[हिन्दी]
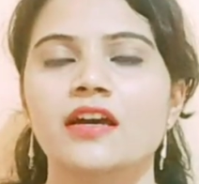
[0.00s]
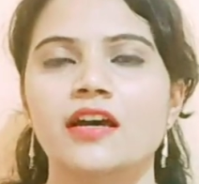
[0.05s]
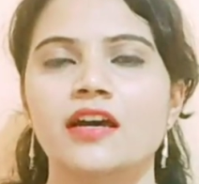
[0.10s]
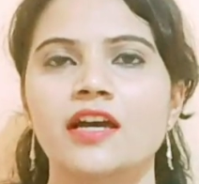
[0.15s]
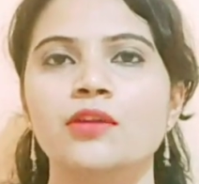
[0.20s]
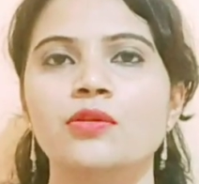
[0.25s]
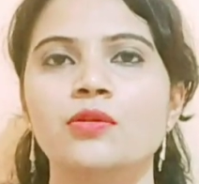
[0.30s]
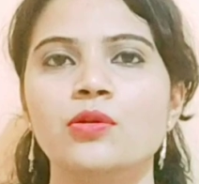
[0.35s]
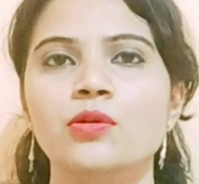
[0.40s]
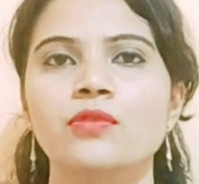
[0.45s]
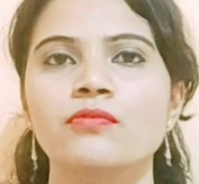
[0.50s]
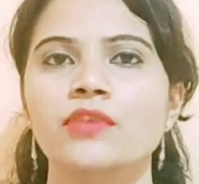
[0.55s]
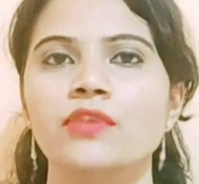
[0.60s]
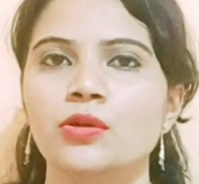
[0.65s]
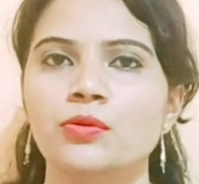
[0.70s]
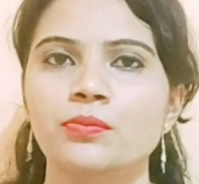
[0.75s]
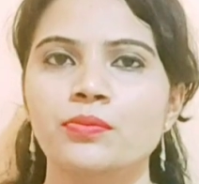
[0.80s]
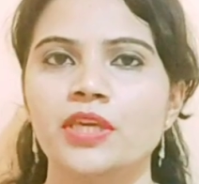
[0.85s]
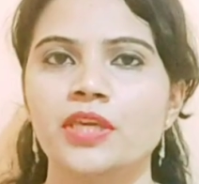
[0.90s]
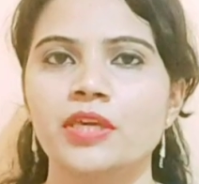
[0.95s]
अनुलोम
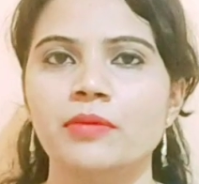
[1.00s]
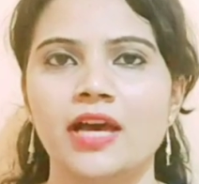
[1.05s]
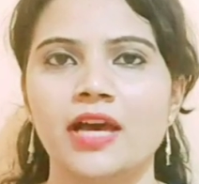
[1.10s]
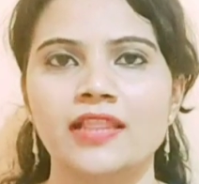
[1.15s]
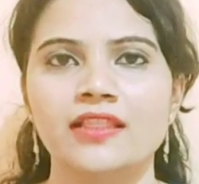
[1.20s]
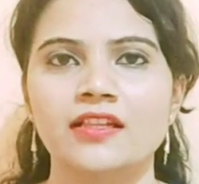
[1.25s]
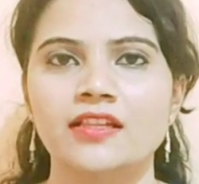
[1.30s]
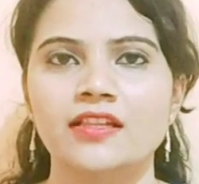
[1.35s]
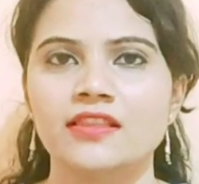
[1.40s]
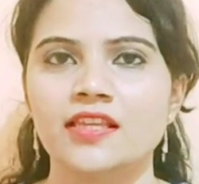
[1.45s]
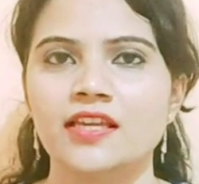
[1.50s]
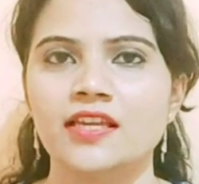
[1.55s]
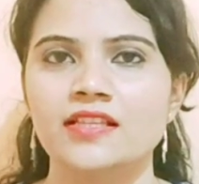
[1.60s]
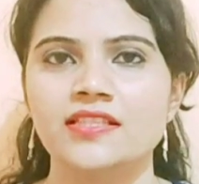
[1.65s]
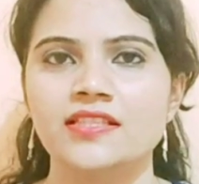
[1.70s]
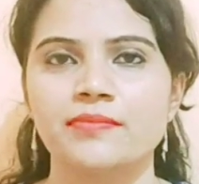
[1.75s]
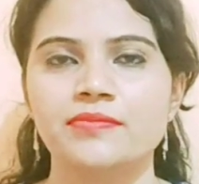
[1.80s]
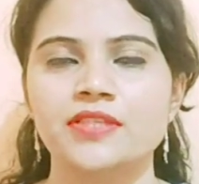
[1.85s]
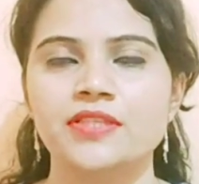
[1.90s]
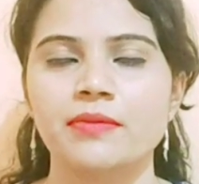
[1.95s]
विलोम की बात करते हैं
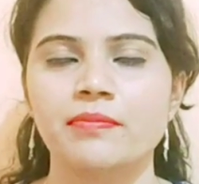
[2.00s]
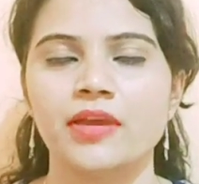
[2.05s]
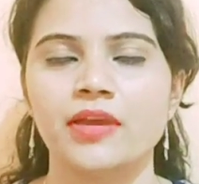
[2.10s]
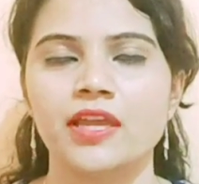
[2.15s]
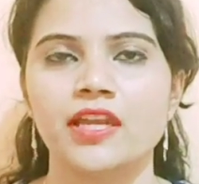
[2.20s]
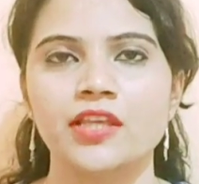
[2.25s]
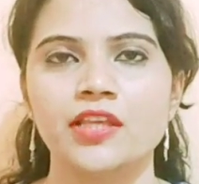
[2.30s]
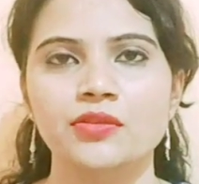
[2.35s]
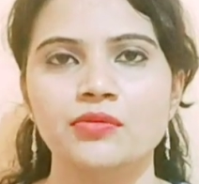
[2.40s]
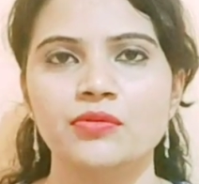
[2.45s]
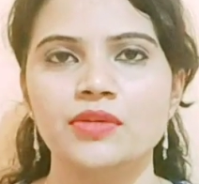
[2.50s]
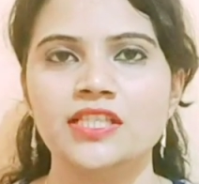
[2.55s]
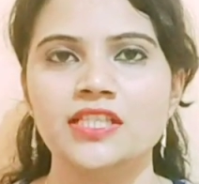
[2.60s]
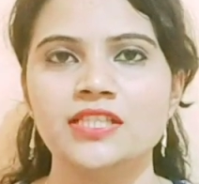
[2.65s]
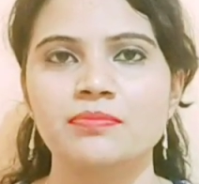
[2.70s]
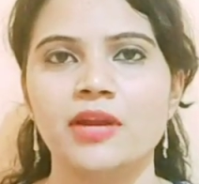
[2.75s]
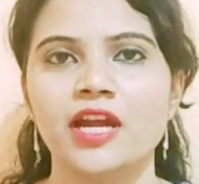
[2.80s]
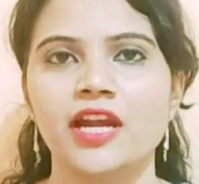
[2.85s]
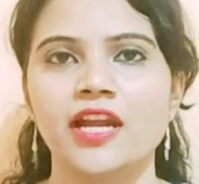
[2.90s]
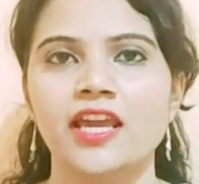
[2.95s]
सबसे पहले तो इस
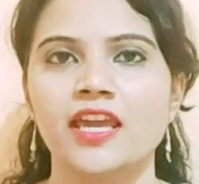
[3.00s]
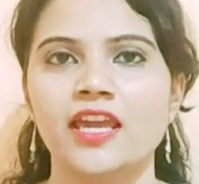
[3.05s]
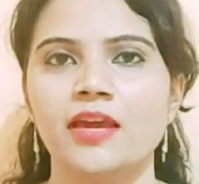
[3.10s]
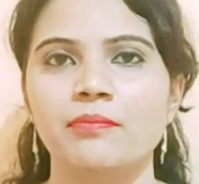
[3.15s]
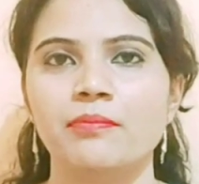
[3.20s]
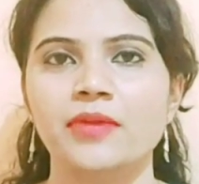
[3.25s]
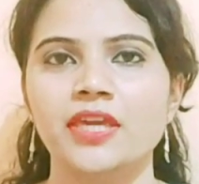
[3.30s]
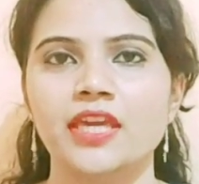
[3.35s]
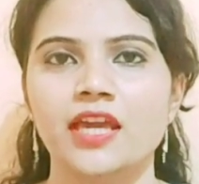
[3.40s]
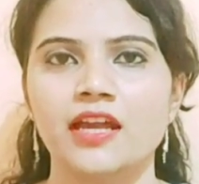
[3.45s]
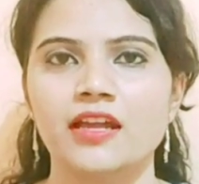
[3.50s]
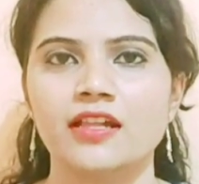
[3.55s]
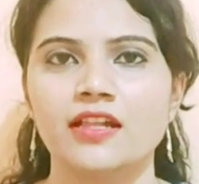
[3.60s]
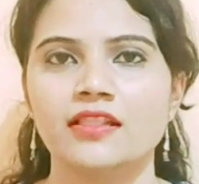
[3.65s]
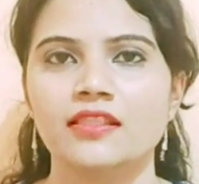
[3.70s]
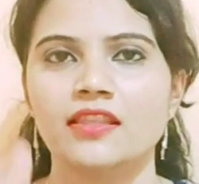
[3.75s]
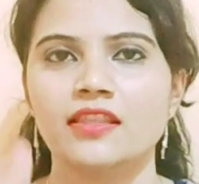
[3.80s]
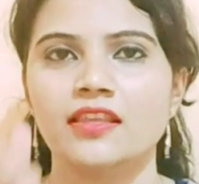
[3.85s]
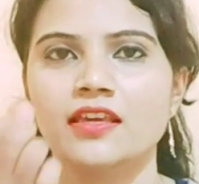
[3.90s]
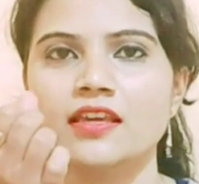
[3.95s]
प्राणायाम में क्या
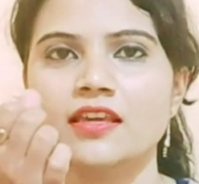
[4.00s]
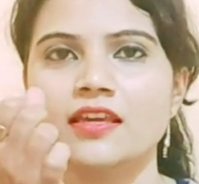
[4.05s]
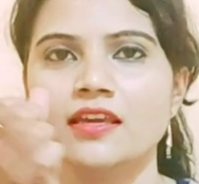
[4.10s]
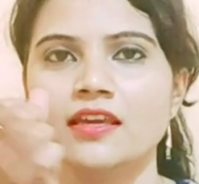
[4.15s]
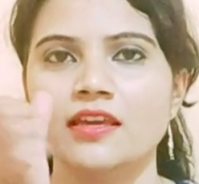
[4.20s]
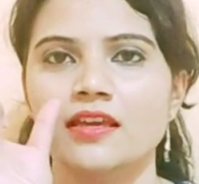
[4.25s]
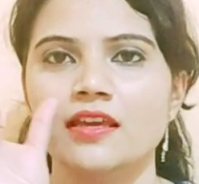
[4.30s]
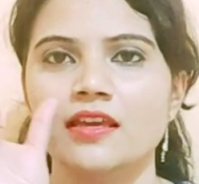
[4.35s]
करते हैं